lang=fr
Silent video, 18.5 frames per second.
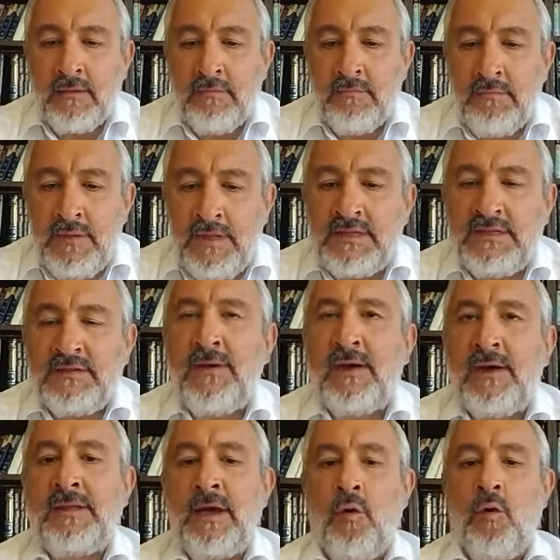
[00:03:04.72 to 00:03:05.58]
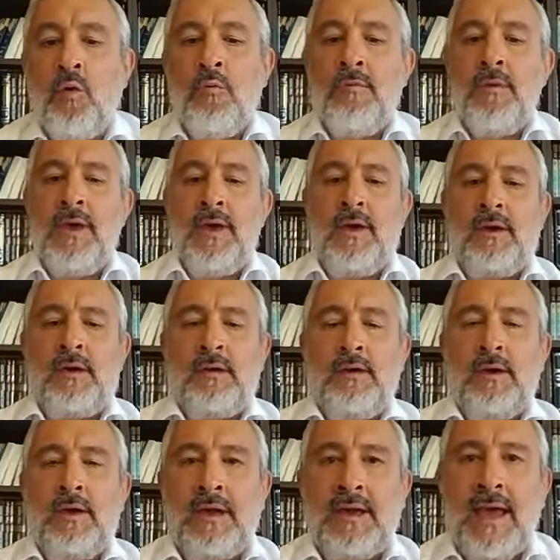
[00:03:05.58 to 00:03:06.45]
mitzvata omer
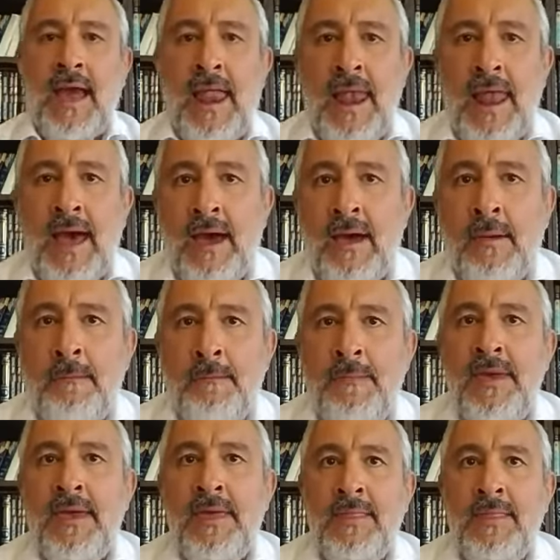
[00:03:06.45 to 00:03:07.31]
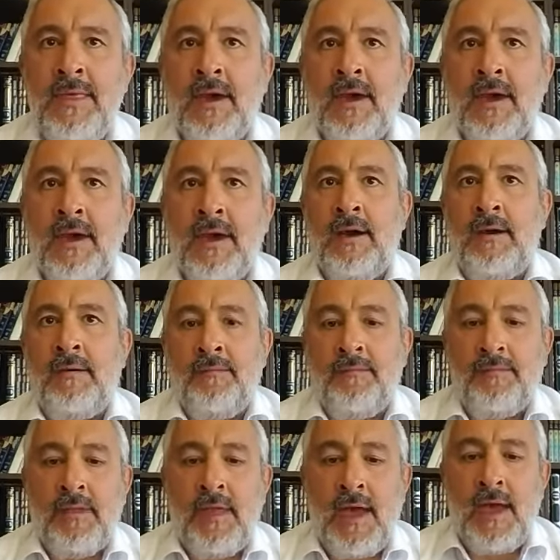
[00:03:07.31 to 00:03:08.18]
kala be'emecha.
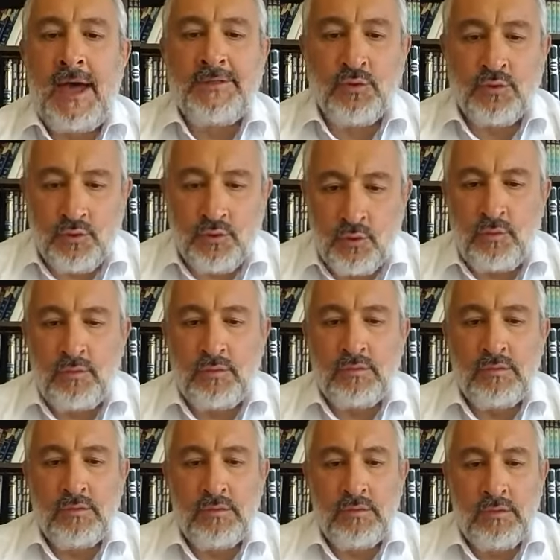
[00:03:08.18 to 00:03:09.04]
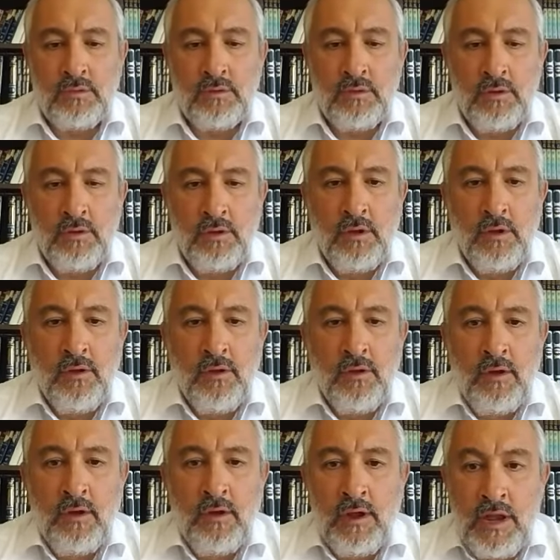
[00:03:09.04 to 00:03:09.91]
Attention,
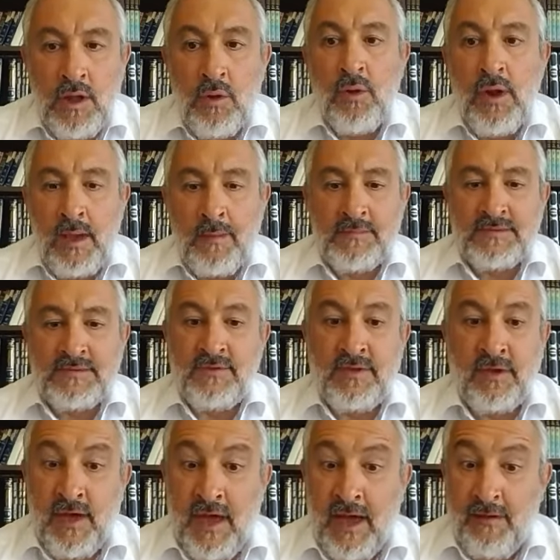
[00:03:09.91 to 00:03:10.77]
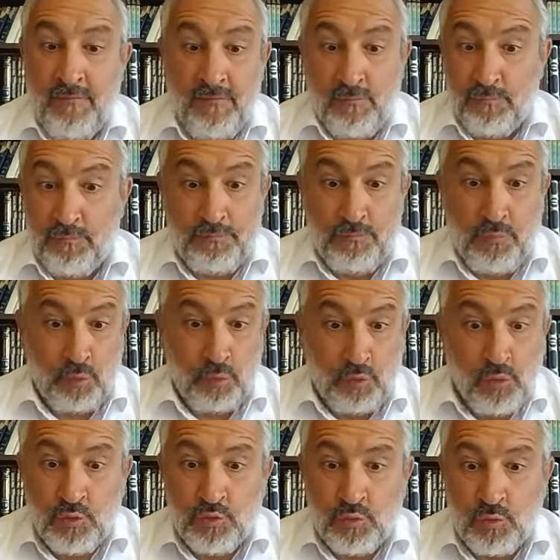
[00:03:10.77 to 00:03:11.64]
Léolam », ça veut dire pour
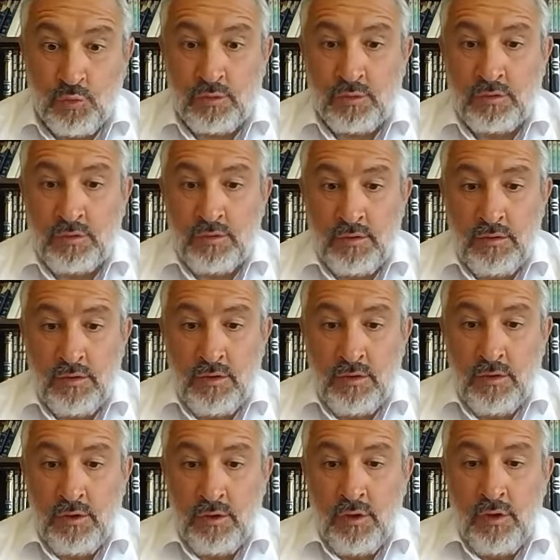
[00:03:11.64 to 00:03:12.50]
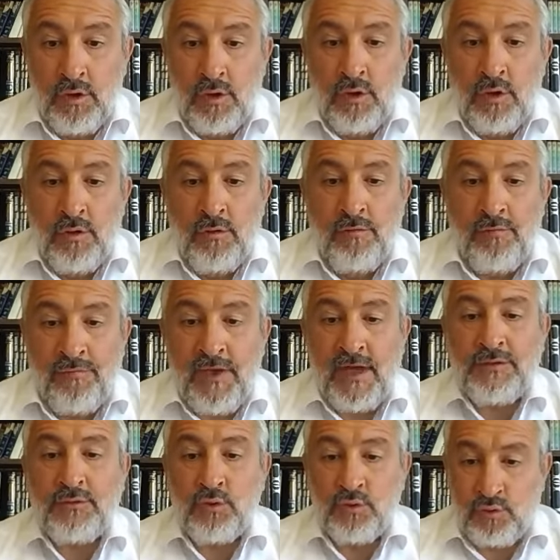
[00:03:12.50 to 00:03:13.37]
toujours. Fais
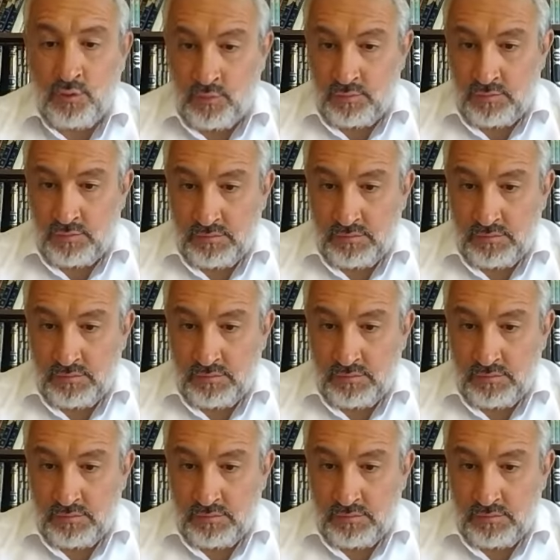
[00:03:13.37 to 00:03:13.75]
attention